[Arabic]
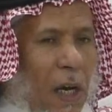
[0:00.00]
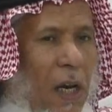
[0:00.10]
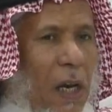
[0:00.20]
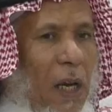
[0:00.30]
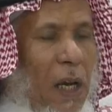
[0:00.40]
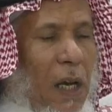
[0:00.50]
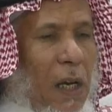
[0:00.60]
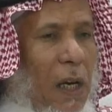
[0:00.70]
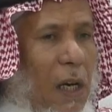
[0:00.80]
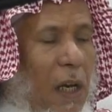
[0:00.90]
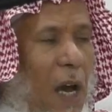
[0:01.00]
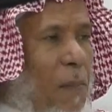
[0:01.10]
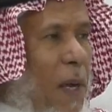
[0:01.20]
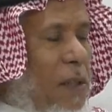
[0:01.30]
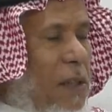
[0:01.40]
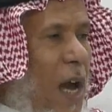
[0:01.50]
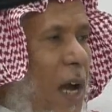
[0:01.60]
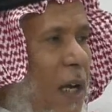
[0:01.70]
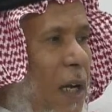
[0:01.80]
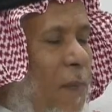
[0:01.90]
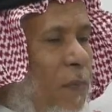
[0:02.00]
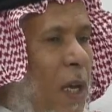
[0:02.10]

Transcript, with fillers: العمل الصالح